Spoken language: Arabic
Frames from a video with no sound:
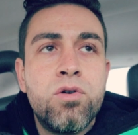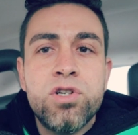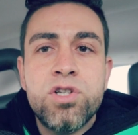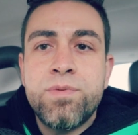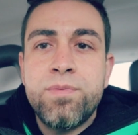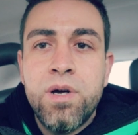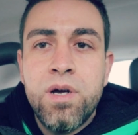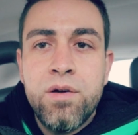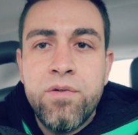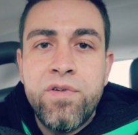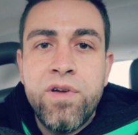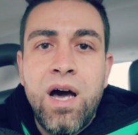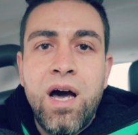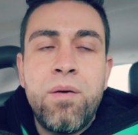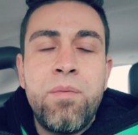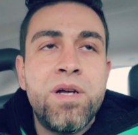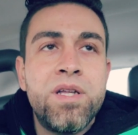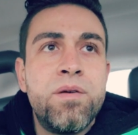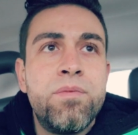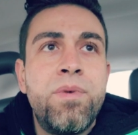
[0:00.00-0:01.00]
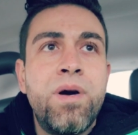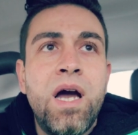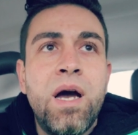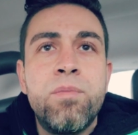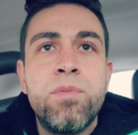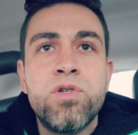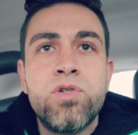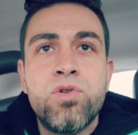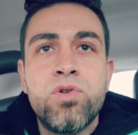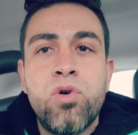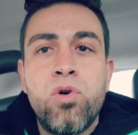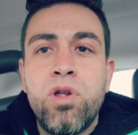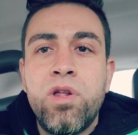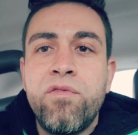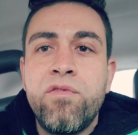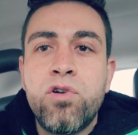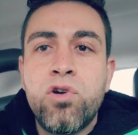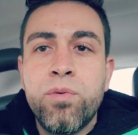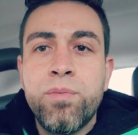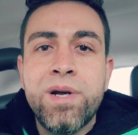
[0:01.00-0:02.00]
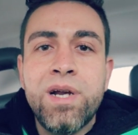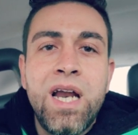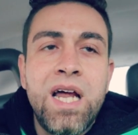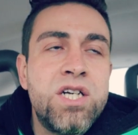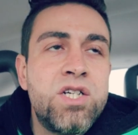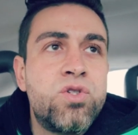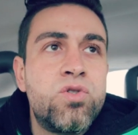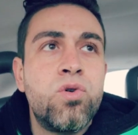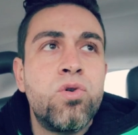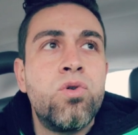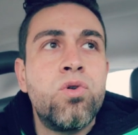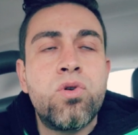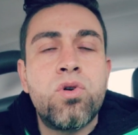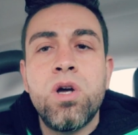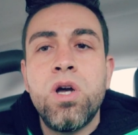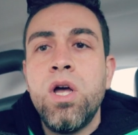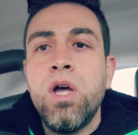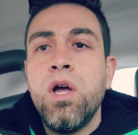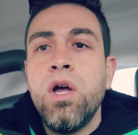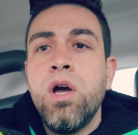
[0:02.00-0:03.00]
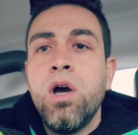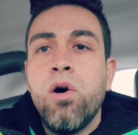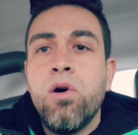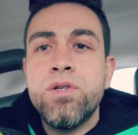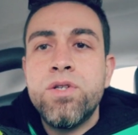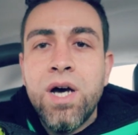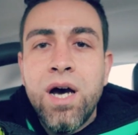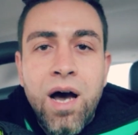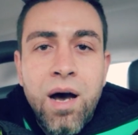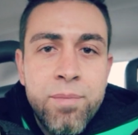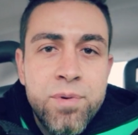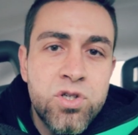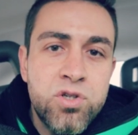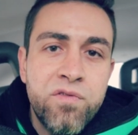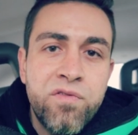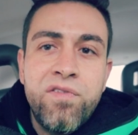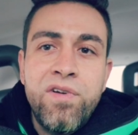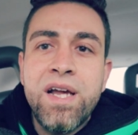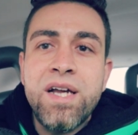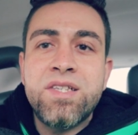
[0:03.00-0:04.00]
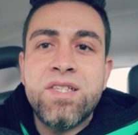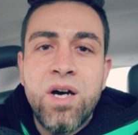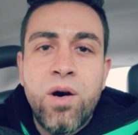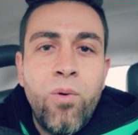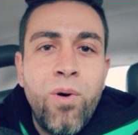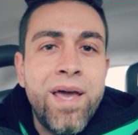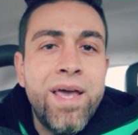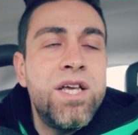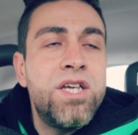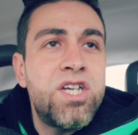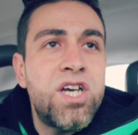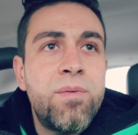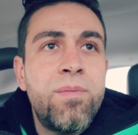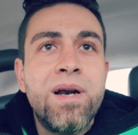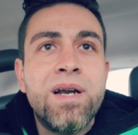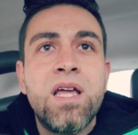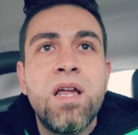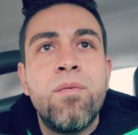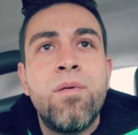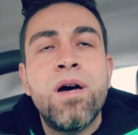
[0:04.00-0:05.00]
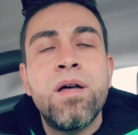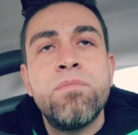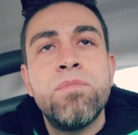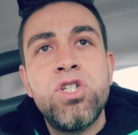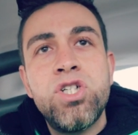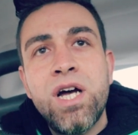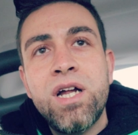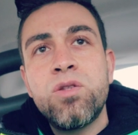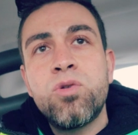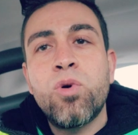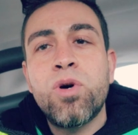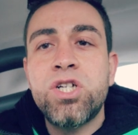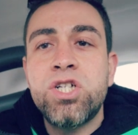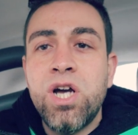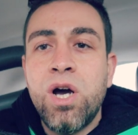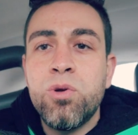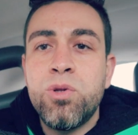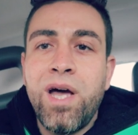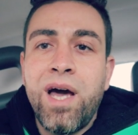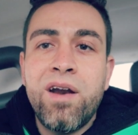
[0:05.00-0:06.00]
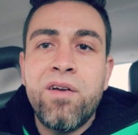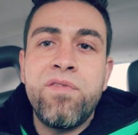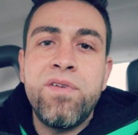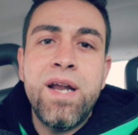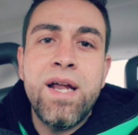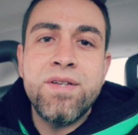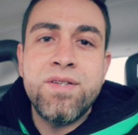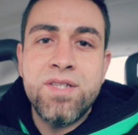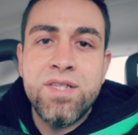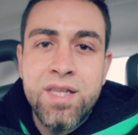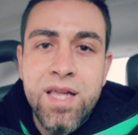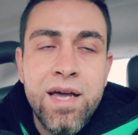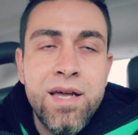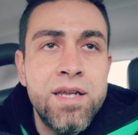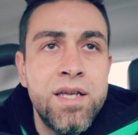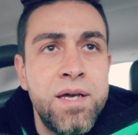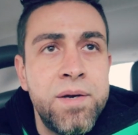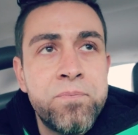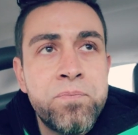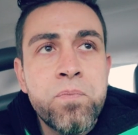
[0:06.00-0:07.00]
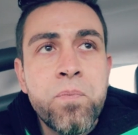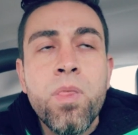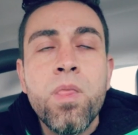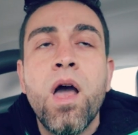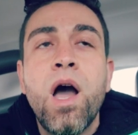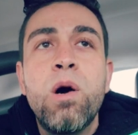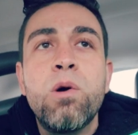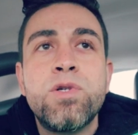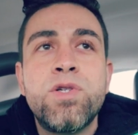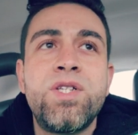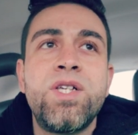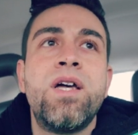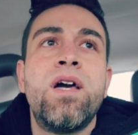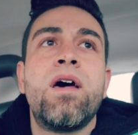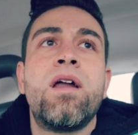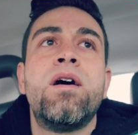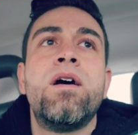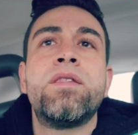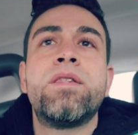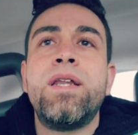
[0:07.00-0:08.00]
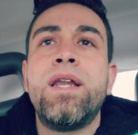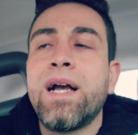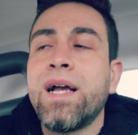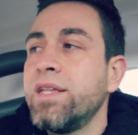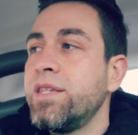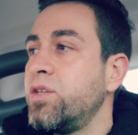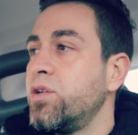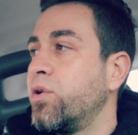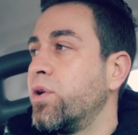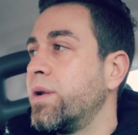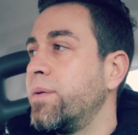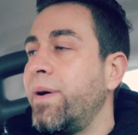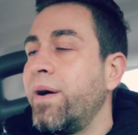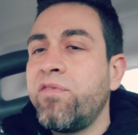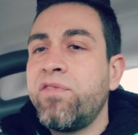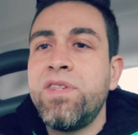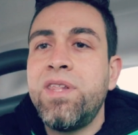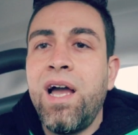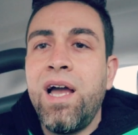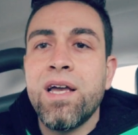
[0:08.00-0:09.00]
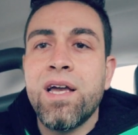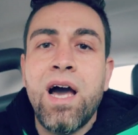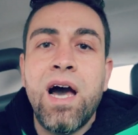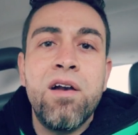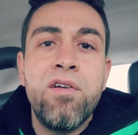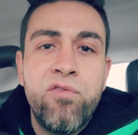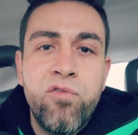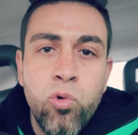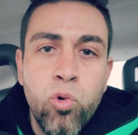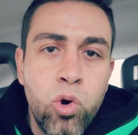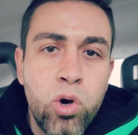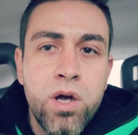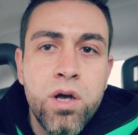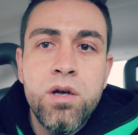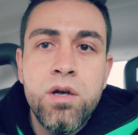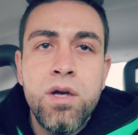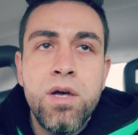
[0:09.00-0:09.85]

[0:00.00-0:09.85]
كورس في arbeiten باي امازون او في كومينج لايت سوق او امازون فليكس او اي شغله من الكلمات مشان تورجي او تعرف الناس الثاني او السيارات انك انت هون ما في داعي يخالفوك